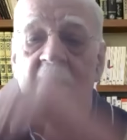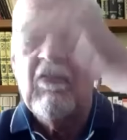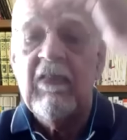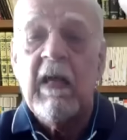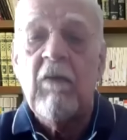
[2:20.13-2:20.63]

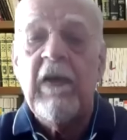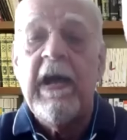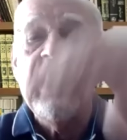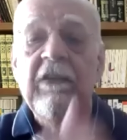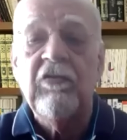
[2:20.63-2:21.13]
سقف
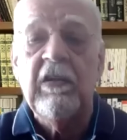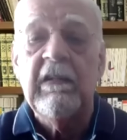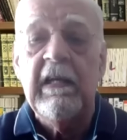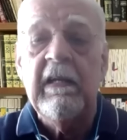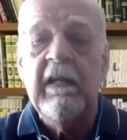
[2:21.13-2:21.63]
عالي
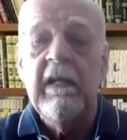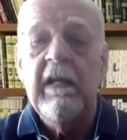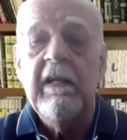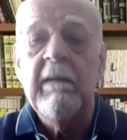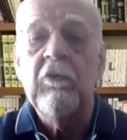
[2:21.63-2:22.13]
جدا
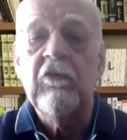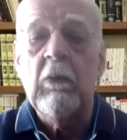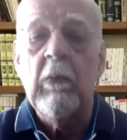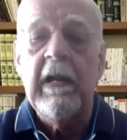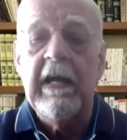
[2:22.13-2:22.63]

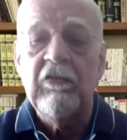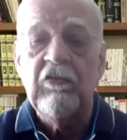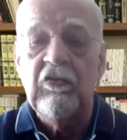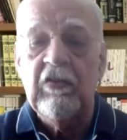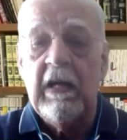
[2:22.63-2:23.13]
لمستوى الحشد
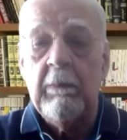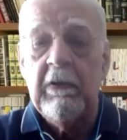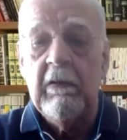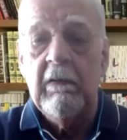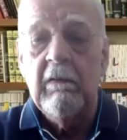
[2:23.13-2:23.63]
الشعبي